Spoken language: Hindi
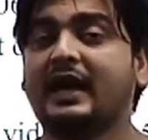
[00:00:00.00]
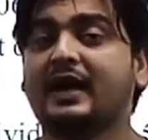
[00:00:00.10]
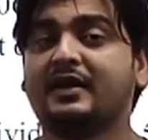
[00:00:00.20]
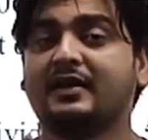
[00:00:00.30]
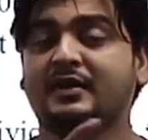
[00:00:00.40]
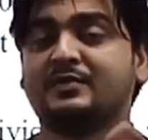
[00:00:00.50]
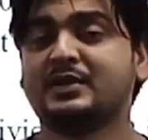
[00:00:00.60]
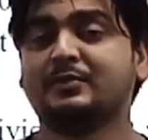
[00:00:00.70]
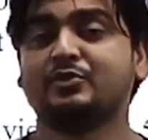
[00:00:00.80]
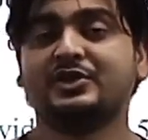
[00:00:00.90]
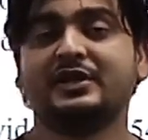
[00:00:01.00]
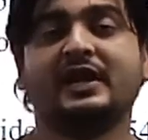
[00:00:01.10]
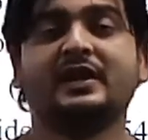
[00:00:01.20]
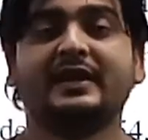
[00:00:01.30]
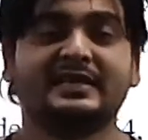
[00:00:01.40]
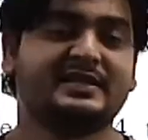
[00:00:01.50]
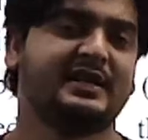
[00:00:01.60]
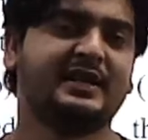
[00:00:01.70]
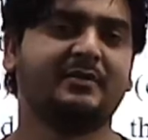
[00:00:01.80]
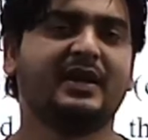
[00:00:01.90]
एरर हमसे पूछी है
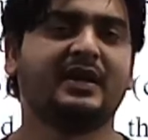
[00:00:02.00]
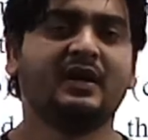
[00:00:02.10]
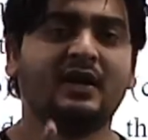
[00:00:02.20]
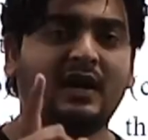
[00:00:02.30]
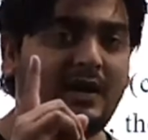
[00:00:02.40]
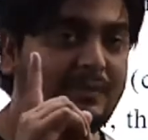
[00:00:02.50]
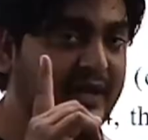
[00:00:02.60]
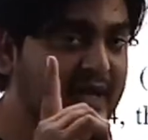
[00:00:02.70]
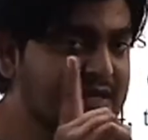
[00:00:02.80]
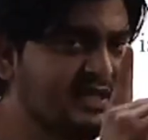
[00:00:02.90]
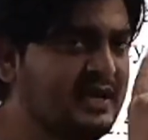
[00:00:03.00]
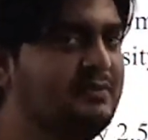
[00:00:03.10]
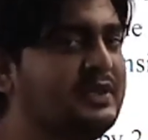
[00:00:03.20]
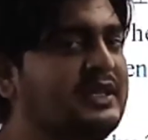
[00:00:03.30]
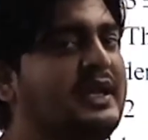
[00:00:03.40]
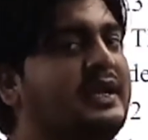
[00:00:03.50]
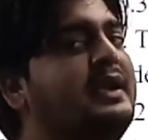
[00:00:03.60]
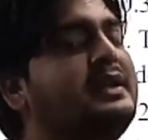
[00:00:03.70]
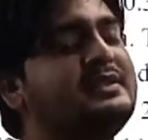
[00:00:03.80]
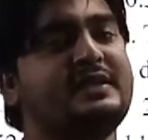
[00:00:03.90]
डेंसिटी में अब कैसे हम बताएंगे
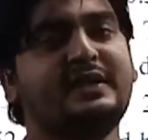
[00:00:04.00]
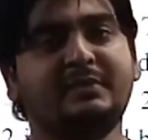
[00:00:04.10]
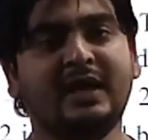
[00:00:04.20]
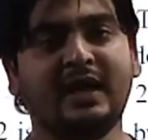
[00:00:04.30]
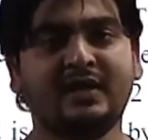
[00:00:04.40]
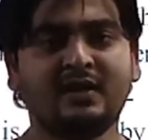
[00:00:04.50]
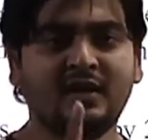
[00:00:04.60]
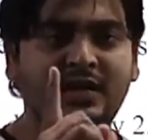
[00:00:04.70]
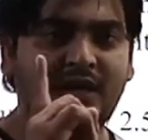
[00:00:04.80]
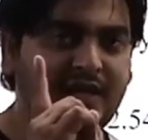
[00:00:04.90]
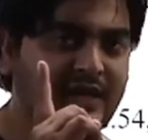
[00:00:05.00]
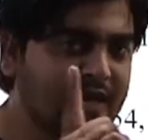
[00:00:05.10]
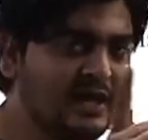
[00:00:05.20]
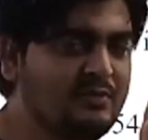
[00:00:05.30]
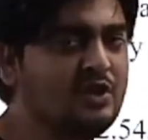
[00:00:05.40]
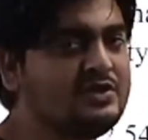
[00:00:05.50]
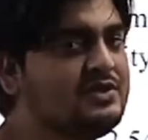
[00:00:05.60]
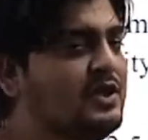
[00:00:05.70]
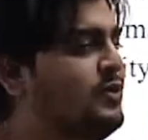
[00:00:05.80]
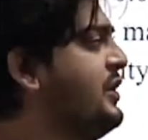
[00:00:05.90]
डेंसिटी में एरर यह है बहुत
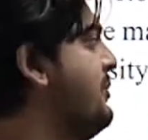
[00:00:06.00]
ज़रूरी